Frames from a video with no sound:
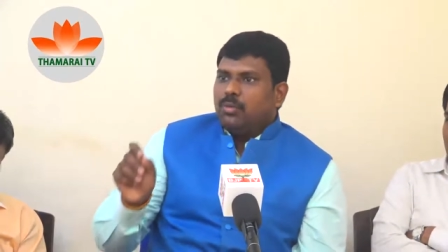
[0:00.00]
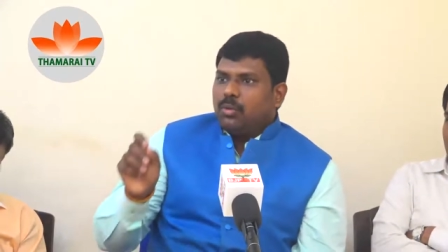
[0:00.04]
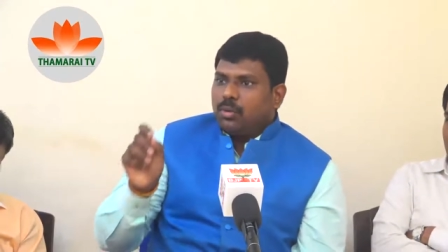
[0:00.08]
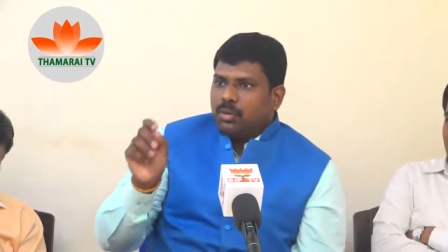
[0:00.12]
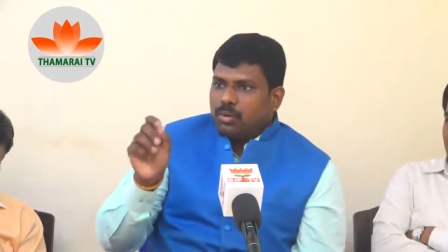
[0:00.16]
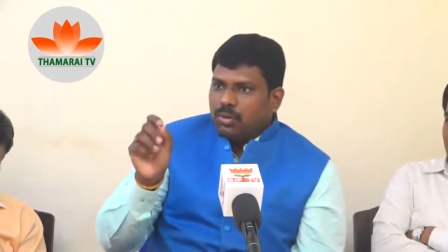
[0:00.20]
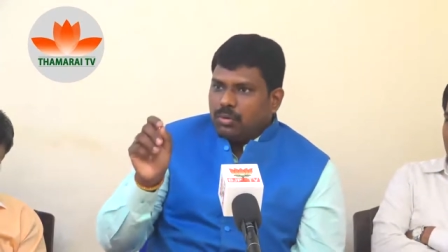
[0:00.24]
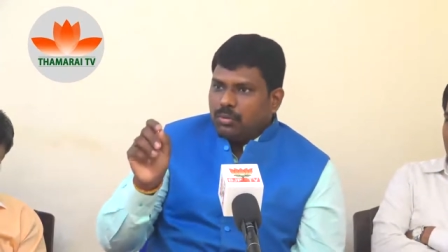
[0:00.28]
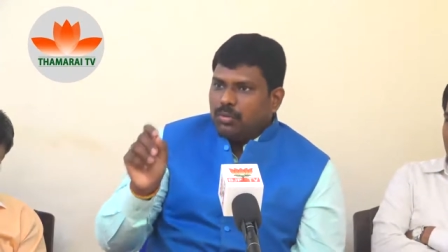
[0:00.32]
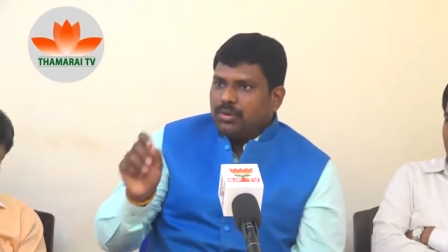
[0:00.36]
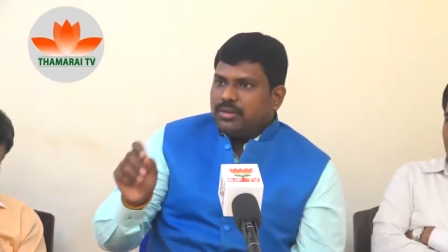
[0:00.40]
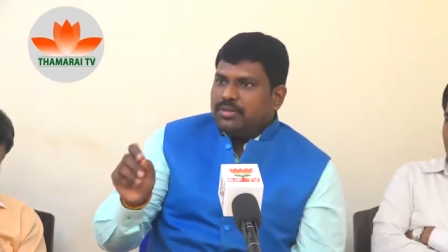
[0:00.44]

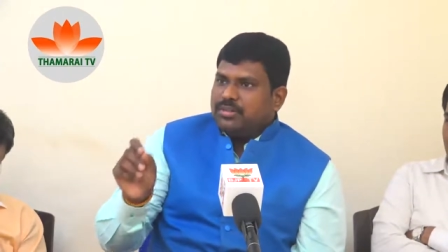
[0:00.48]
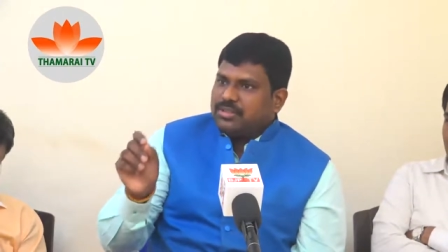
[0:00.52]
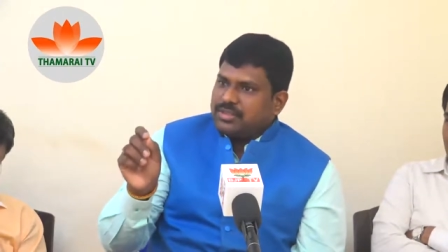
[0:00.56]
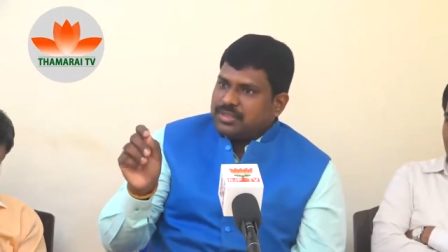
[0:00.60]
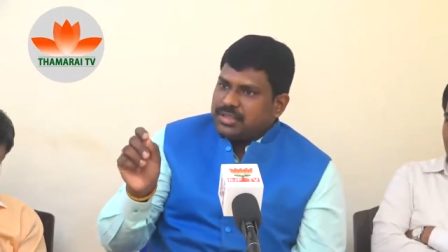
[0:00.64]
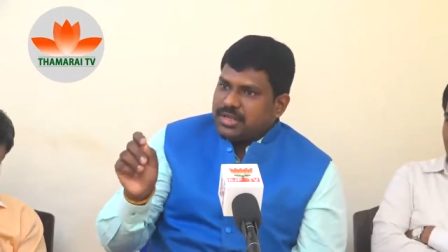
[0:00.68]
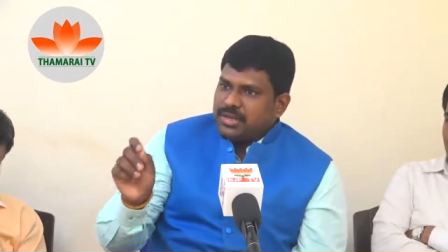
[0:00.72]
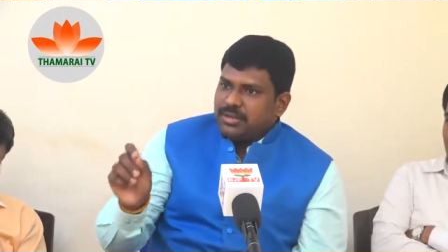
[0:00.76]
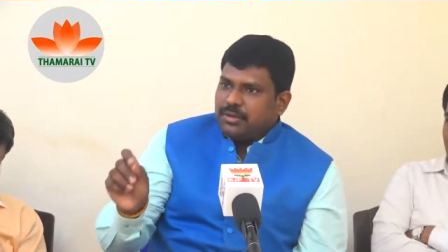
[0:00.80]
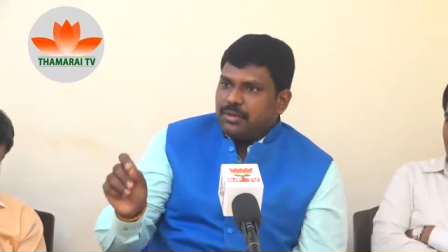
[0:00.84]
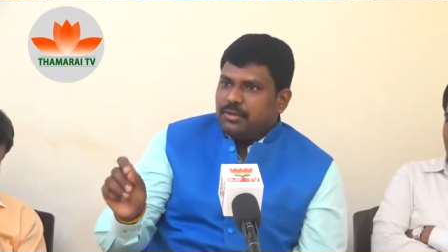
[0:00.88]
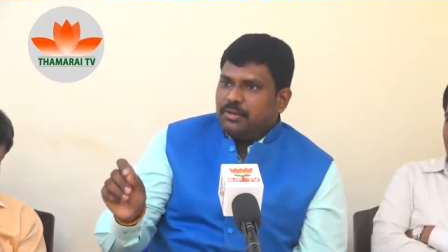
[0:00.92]
ஒரு ஒரு
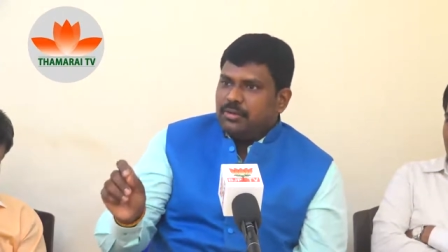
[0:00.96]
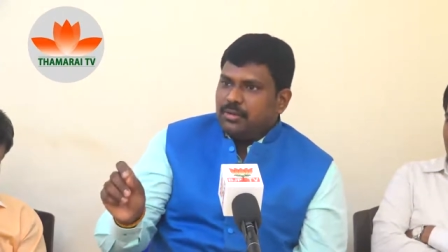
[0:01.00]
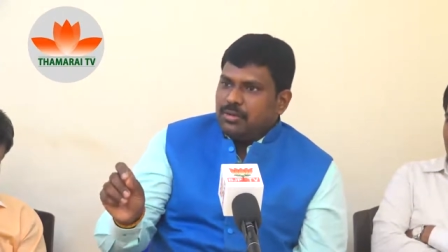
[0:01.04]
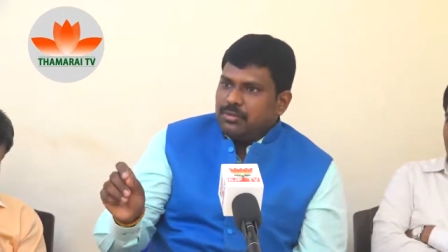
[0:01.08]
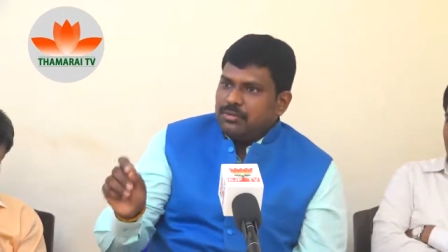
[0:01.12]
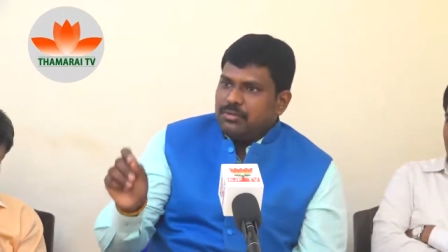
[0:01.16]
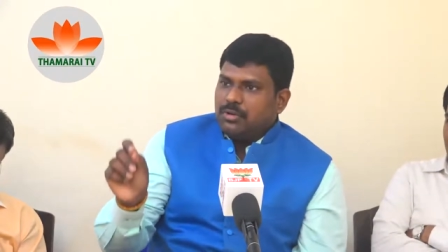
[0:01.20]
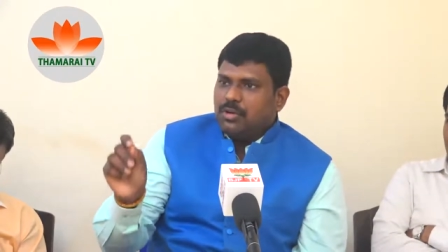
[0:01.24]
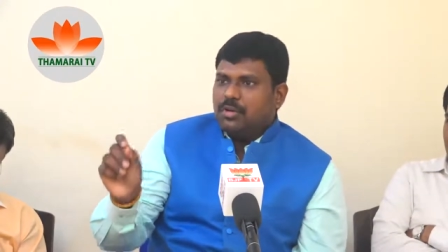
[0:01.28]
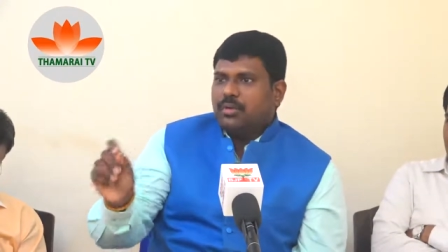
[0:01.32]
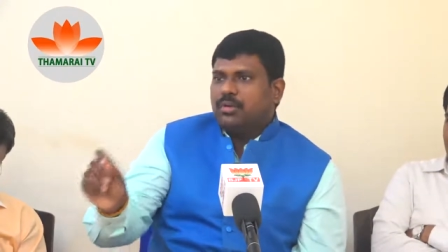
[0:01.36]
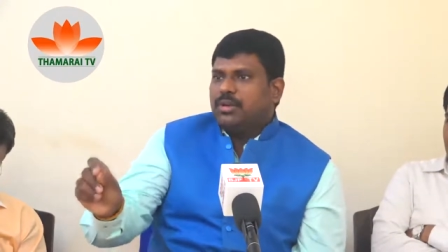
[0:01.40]

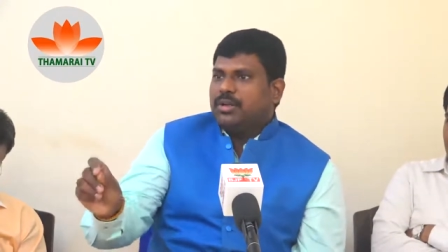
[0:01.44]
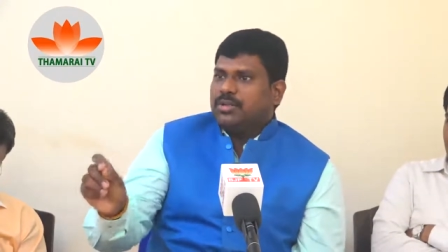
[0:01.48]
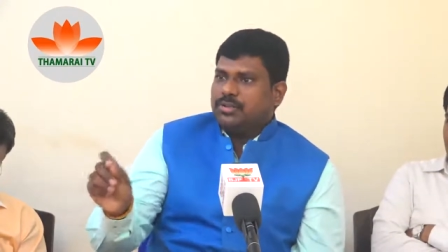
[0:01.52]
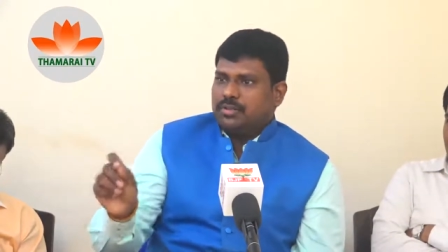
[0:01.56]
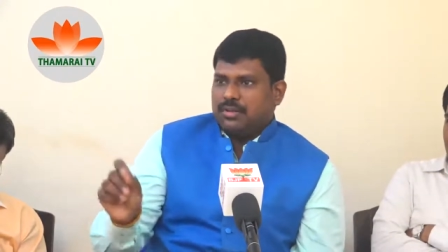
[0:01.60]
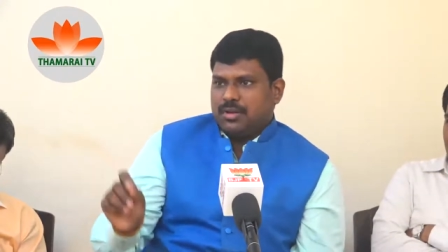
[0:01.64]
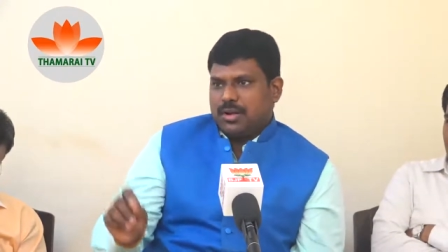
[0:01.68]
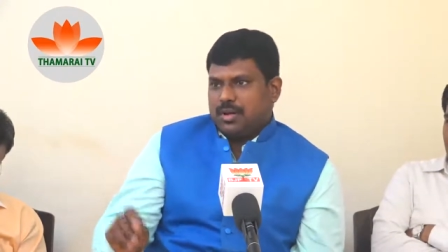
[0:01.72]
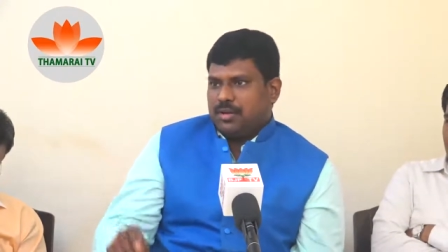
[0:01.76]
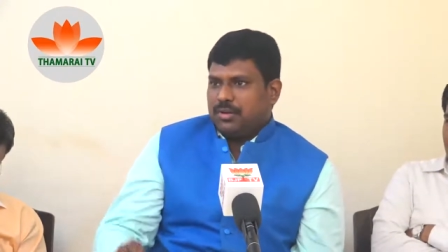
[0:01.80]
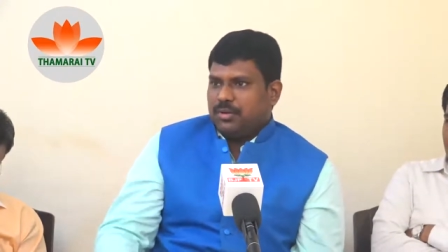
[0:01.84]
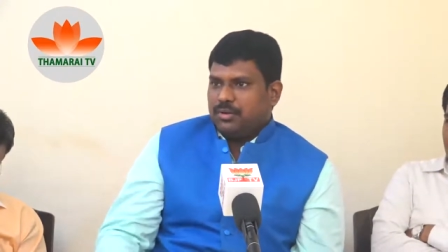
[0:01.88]
ஸ்டேட்டுக்கும் ஒரு ஒரு
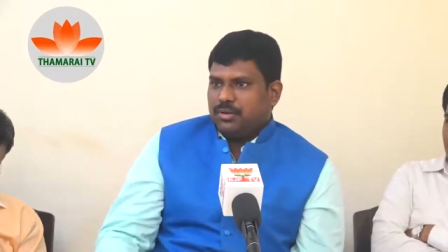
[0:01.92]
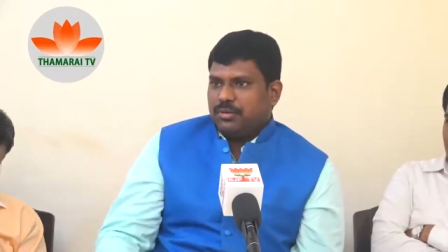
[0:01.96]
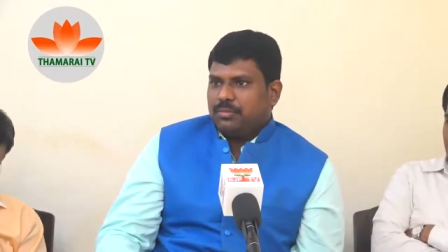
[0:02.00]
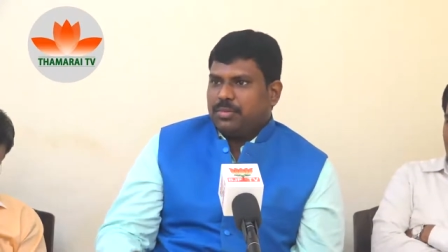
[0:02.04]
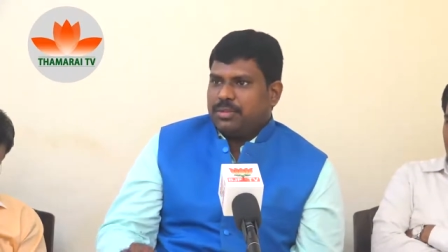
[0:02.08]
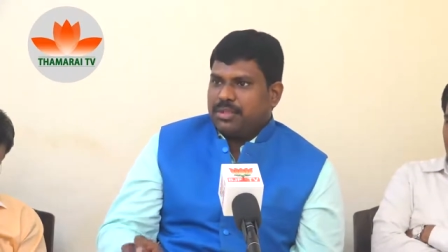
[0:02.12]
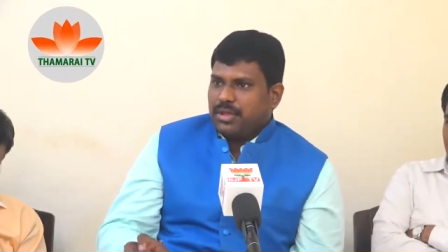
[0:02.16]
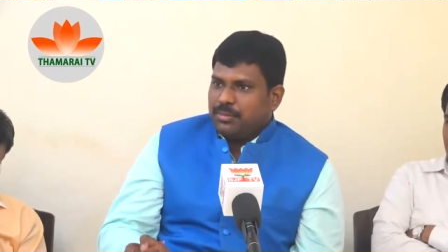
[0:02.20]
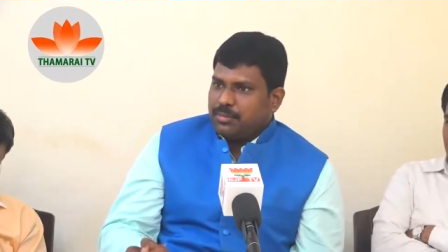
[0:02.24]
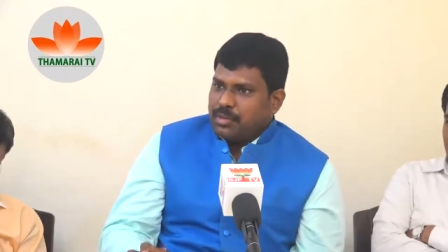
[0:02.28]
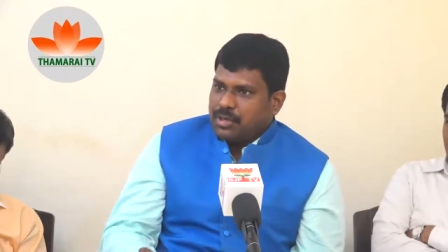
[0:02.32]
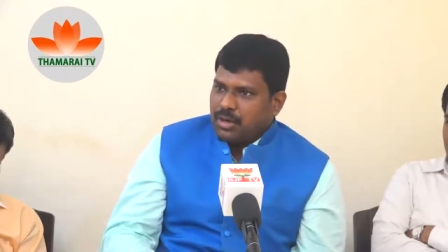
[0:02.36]
லா இருக்கும்
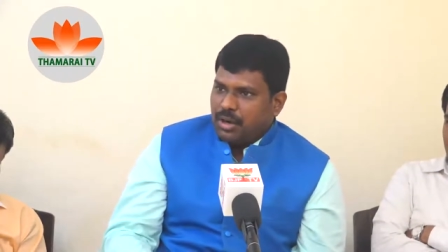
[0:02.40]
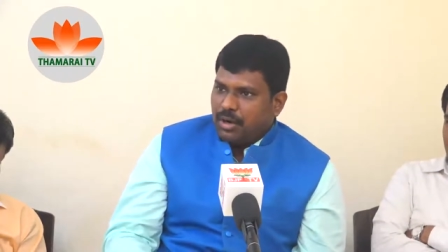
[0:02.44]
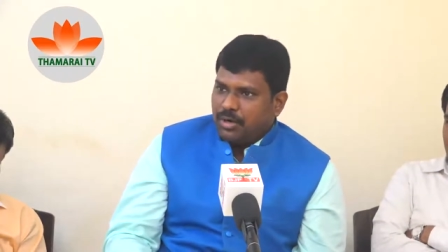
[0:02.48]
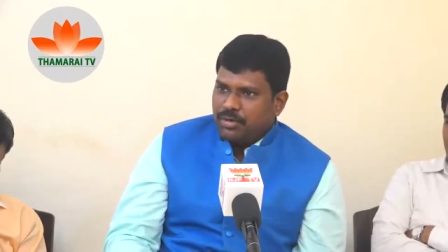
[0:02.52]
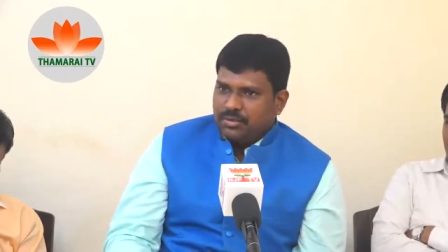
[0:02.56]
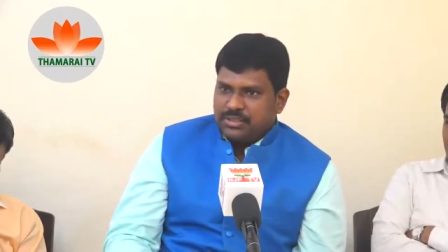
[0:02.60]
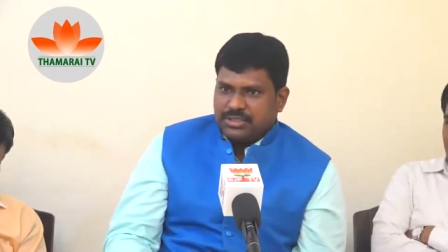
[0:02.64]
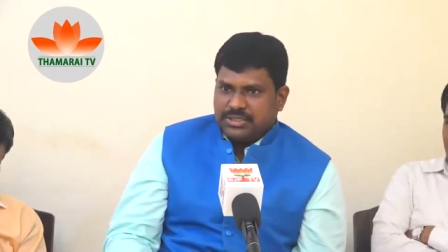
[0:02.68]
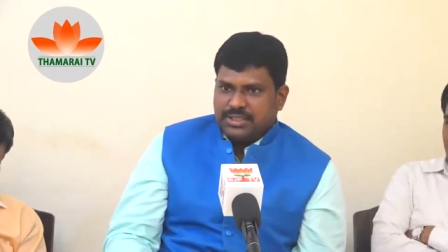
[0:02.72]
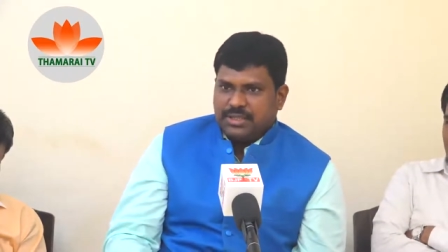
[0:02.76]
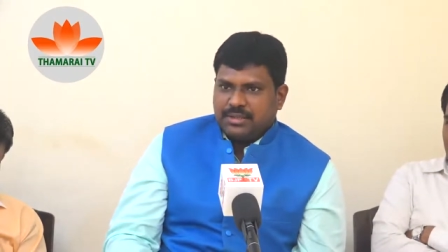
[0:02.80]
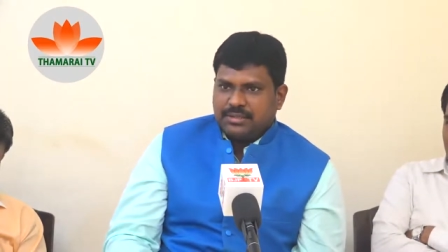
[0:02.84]
இப்போ தமிழ்நாடு
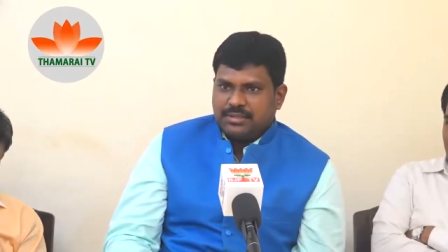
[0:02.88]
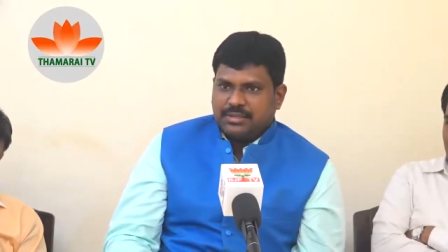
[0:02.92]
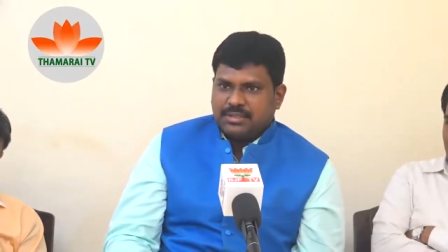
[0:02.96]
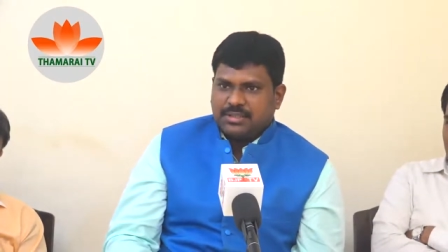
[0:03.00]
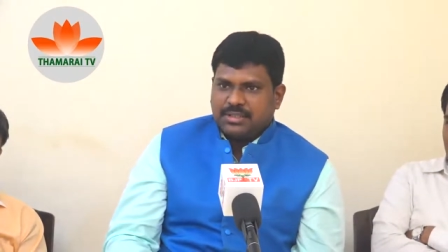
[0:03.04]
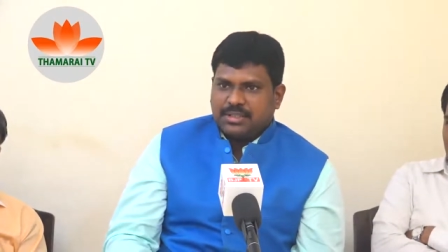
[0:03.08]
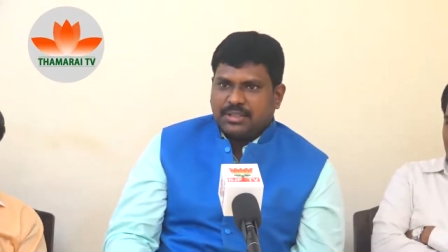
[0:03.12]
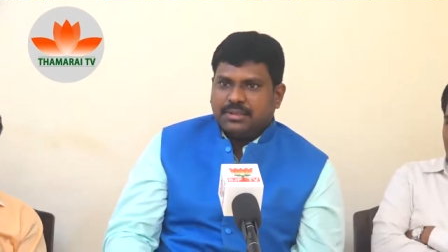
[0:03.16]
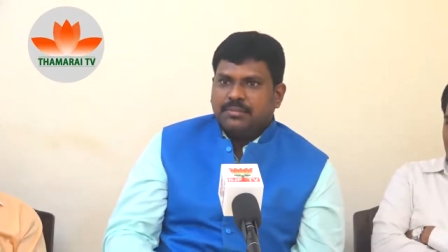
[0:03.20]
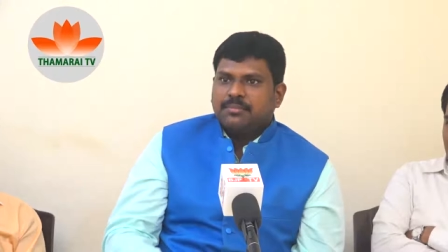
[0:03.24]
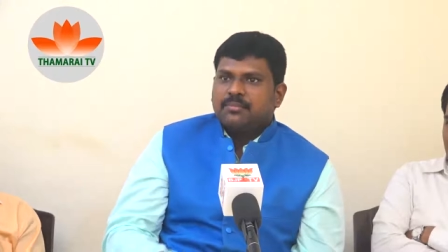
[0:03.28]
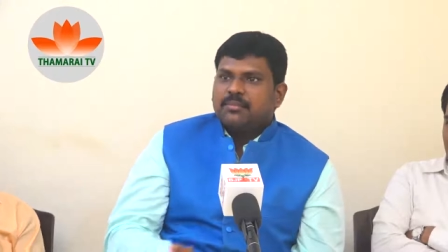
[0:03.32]

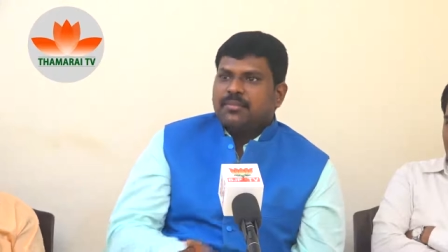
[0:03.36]
ஜிஎஸ்டி